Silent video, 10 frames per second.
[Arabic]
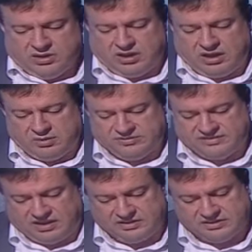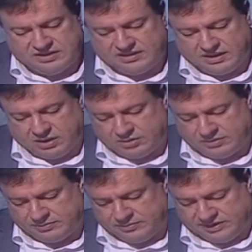انا مستعد لك اياهم
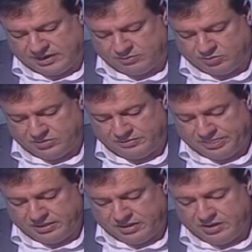بكاملهم آه، تفضل